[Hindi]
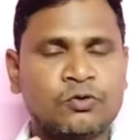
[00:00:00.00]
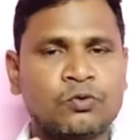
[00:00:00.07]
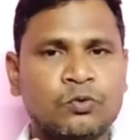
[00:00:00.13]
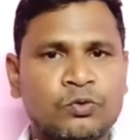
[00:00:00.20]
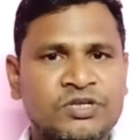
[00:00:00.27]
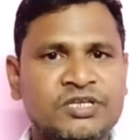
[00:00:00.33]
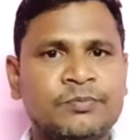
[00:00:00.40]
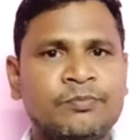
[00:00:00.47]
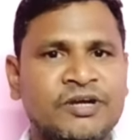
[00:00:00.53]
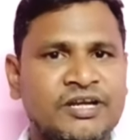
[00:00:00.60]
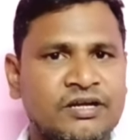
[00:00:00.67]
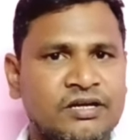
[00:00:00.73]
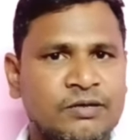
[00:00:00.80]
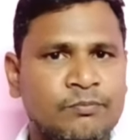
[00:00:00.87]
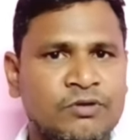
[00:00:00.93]
कोई
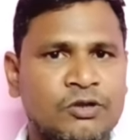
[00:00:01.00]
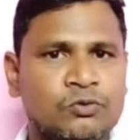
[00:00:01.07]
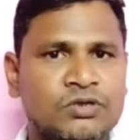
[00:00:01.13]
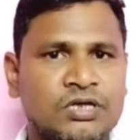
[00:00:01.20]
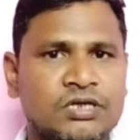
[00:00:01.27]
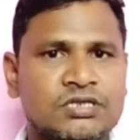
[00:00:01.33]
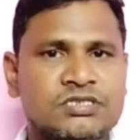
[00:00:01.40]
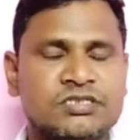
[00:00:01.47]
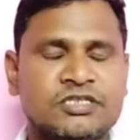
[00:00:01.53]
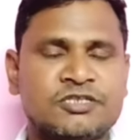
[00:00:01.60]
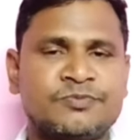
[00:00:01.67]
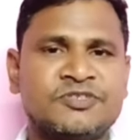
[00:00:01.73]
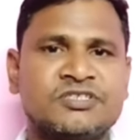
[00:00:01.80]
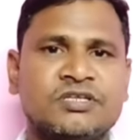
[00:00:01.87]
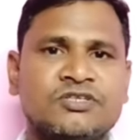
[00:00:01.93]
बैंक ऑफ बड़ौदा का
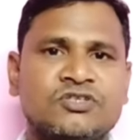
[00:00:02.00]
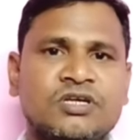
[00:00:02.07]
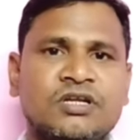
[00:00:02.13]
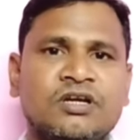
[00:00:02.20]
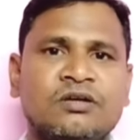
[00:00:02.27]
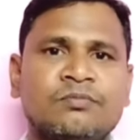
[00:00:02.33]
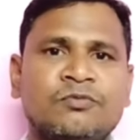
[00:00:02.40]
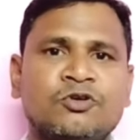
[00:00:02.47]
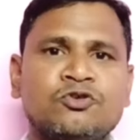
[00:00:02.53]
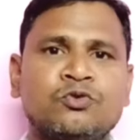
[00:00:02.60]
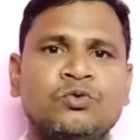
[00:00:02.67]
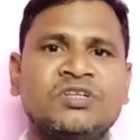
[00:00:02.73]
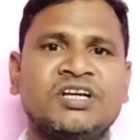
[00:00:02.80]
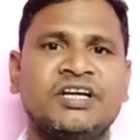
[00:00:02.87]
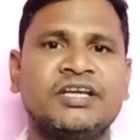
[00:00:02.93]
सी संचालक
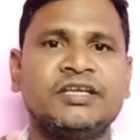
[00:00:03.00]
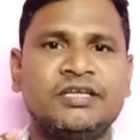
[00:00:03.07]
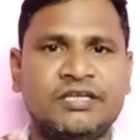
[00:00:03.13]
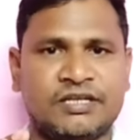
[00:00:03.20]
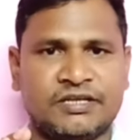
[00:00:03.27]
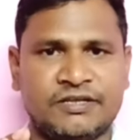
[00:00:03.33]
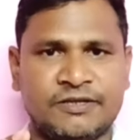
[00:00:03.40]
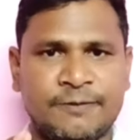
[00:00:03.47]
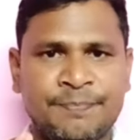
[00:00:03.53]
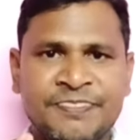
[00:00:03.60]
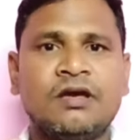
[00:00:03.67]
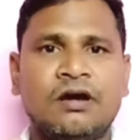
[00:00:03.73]
मौजूद है कि नहीं है